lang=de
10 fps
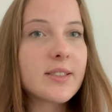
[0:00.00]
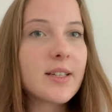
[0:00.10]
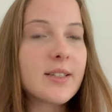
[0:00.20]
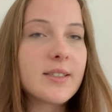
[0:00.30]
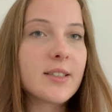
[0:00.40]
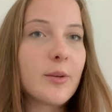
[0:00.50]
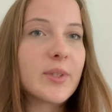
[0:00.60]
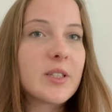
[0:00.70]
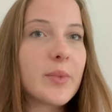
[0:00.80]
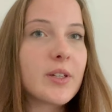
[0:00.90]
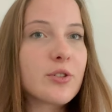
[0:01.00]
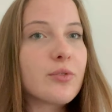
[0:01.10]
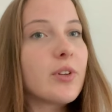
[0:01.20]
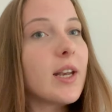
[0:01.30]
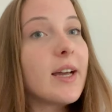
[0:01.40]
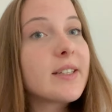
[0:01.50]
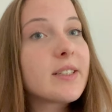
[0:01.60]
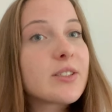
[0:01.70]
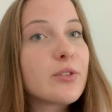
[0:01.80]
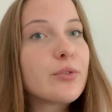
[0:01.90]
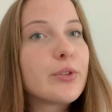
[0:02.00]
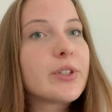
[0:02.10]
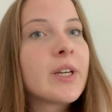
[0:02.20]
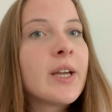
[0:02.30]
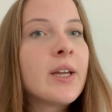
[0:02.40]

Das heißt, ich habe jetzt am Ende schon von alleine das erfüllt,